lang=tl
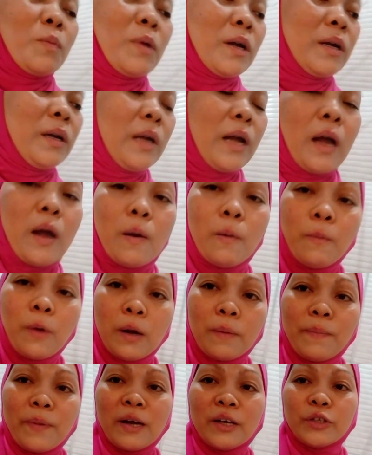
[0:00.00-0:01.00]
pag ah,
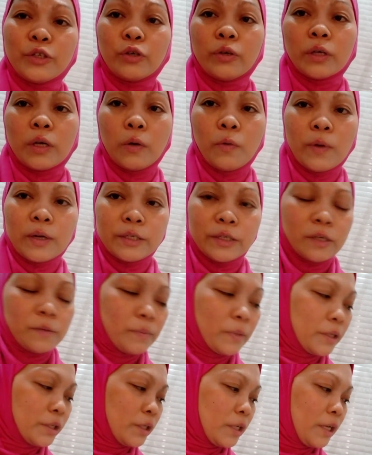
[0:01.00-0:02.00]
mag-function kag
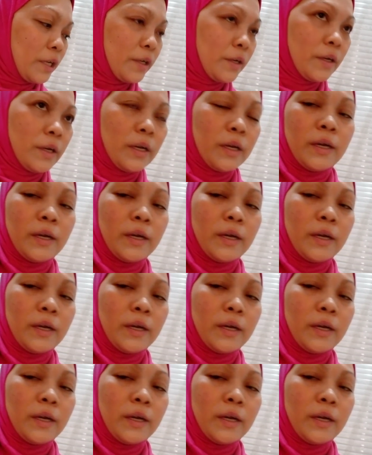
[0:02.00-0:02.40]
washing machine.